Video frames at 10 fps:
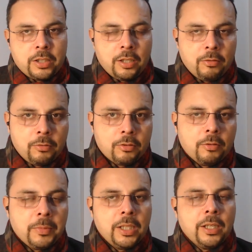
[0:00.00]
ये
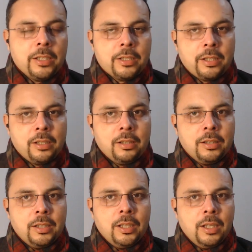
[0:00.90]
उनको मिलना ही चाहिए
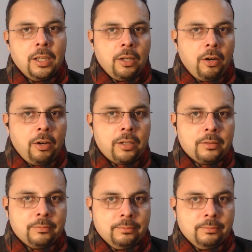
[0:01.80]
और